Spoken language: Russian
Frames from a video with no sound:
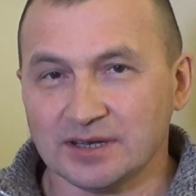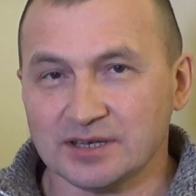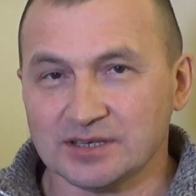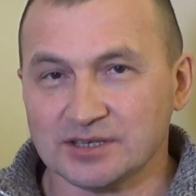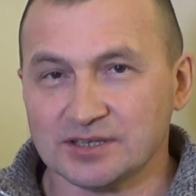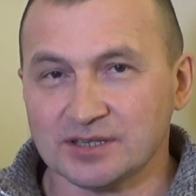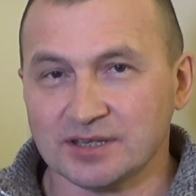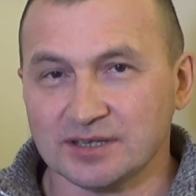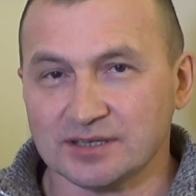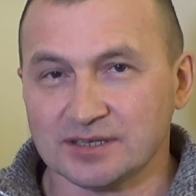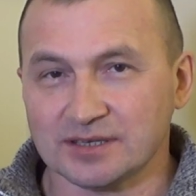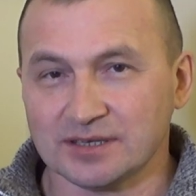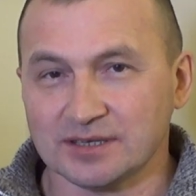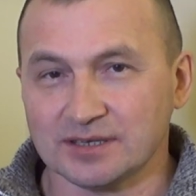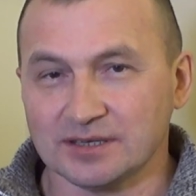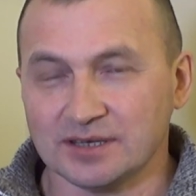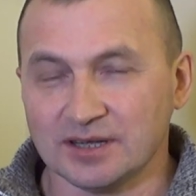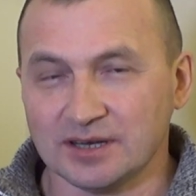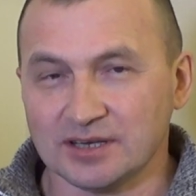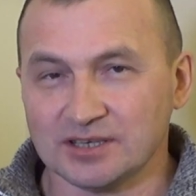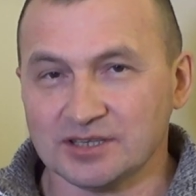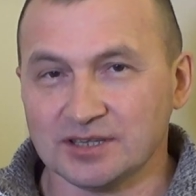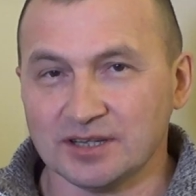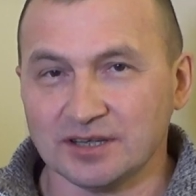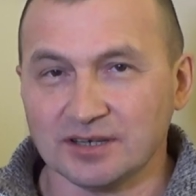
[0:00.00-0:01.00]
гражданской,
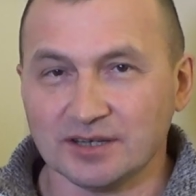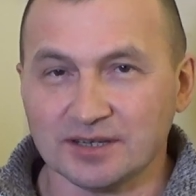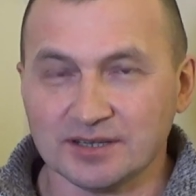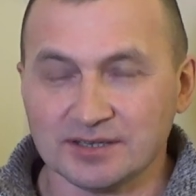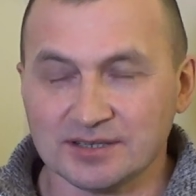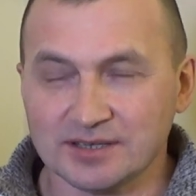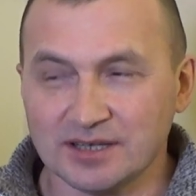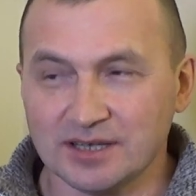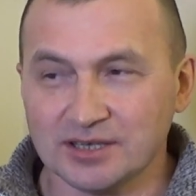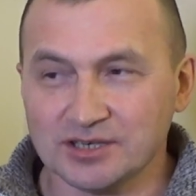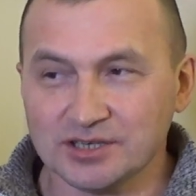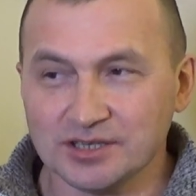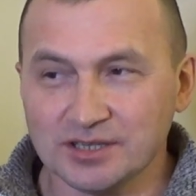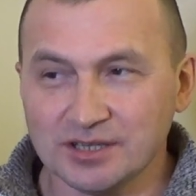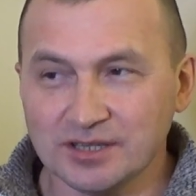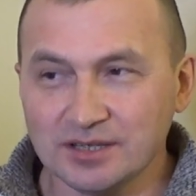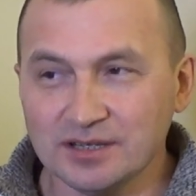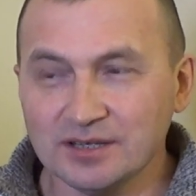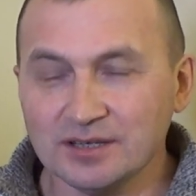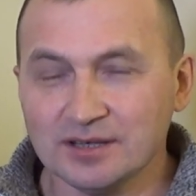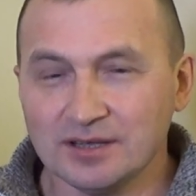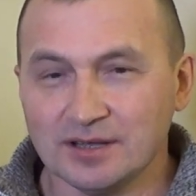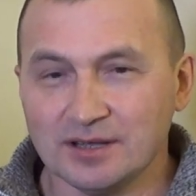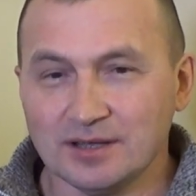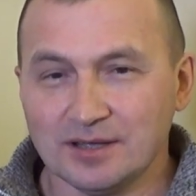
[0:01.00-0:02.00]
гражданкой саженой,